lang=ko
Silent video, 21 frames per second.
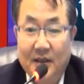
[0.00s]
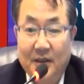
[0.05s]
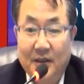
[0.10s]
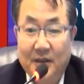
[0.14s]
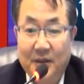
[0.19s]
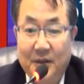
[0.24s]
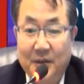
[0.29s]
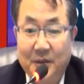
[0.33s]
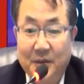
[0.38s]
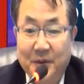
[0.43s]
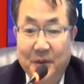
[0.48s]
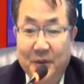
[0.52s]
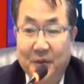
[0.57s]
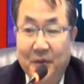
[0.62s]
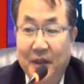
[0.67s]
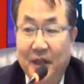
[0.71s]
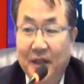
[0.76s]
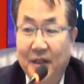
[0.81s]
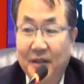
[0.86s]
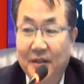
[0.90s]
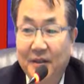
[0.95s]
여러분,
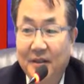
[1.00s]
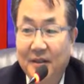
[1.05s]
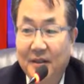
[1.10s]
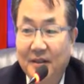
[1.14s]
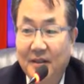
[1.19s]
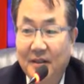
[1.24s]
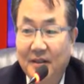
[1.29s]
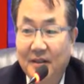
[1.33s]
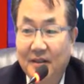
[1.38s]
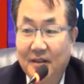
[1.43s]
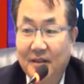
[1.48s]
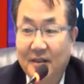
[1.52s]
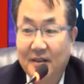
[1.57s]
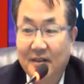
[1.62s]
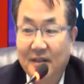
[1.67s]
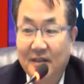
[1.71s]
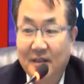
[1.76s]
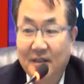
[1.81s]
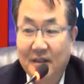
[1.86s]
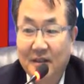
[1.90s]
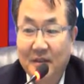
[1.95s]
과연
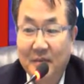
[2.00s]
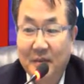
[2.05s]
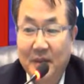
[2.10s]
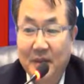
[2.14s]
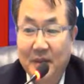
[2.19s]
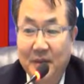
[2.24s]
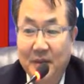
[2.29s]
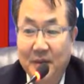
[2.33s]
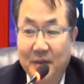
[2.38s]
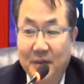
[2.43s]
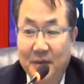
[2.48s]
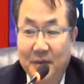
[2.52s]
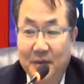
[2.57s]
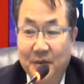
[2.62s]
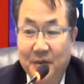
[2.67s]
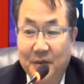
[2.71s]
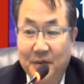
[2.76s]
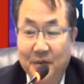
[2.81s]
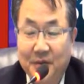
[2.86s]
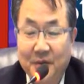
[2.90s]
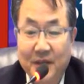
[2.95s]
스마트
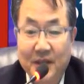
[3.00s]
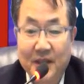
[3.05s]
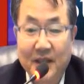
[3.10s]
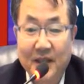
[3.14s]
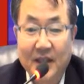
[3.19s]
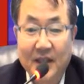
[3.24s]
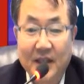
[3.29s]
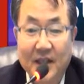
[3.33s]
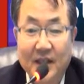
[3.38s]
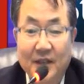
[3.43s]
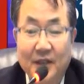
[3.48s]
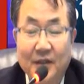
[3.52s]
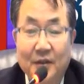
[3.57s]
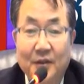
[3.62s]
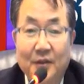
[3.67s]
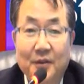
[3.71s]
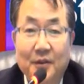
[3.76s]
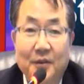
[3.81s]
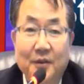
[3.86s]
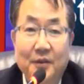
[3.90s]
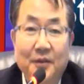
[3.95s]
교육은 우리에게
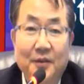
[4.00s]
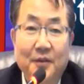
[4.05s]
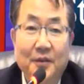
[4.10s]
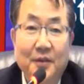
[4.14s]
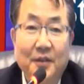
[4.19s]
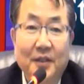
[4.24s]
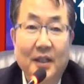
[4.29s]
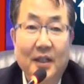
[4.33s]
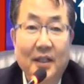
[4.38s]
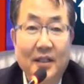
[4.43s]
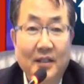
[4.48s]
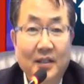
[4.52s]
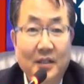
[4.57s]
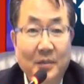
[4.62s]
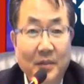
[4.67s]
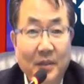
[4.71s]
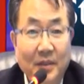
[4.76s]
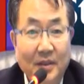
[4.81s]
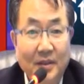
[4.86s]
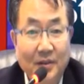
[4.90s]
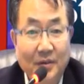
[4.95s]
어떠한
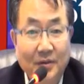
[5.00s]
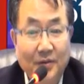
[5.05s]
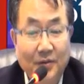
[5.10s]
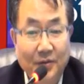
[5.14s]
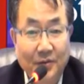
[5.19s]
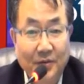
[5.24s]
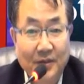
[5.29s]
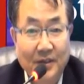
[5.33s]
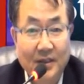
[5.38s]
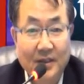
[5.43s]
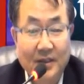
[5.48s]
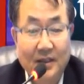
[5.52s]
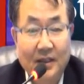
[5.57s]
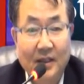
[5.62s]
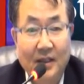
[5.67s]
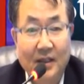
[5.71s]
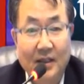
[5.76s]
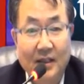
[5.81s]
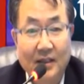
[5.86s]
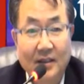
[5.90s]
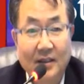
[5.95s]
의미를 주고
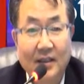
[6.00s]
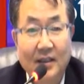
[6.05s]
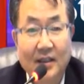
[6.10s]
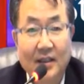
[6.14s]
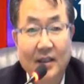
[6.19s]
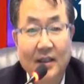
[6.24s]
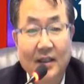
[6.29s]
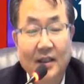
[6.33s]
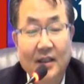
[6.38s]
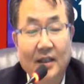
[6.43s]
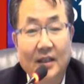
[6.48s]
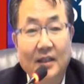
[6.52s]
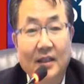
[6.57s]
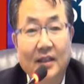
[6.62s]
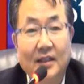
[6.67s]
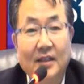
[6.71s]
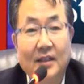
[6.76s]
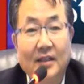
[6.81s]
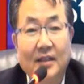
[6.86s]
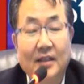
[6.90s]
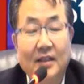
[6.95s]
있을까? 특히
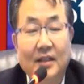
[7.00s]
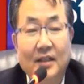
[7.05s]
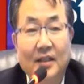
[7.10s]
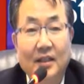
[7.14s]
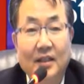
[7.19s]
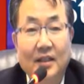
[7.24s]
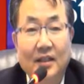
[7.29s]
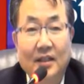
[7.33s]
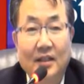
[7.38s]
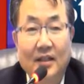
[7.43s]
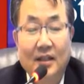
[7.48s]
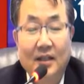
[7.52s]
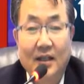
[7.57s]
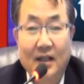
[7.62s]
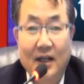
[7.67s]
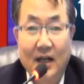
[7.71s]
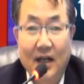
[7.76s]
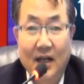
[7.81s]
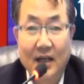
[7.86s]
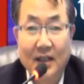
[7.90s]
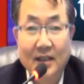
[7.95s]

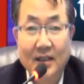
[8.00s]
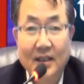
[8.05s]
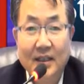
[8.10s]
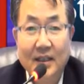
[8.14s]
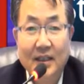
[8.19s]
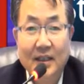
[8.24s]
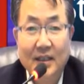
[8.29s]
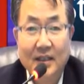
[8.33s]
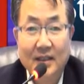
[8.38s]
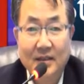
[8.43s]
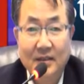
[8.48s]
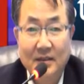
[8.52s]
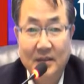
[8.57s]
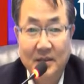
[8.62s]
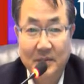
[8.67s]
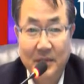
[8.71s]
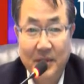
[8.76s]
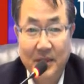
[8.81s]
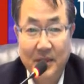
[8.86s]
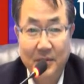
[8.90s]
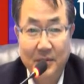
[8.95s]
강의의
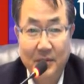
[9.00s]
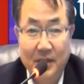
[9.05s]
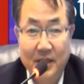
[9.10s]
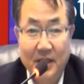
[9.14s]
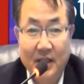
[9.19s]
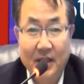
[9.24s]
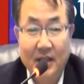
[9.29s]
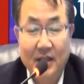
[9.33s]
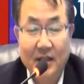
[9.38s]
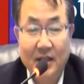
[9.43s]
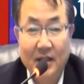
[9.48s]
스마트화.